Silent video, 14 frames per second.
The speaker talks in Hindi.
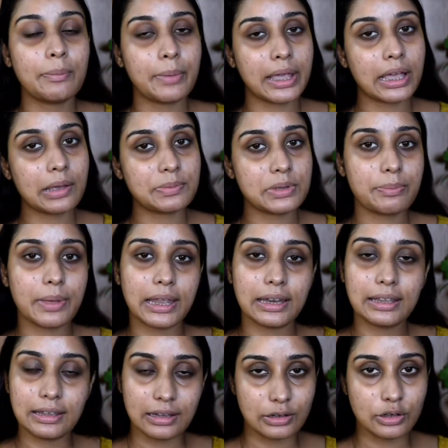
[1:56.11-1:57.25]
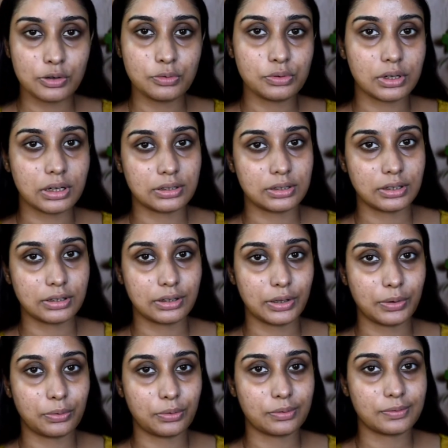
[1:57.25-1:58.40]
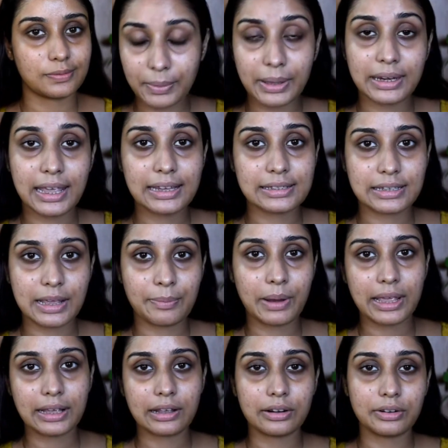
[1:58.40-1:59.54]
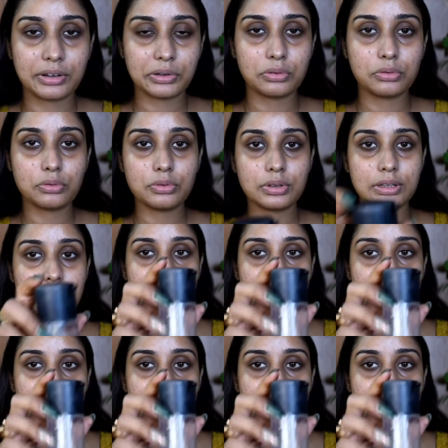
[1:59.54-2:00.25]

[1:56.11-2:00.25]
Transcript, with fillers: मेकअप से पहले ये यूज़ कर सकते हो मैं नेक्स्ट अप्लाई कर रही हूँ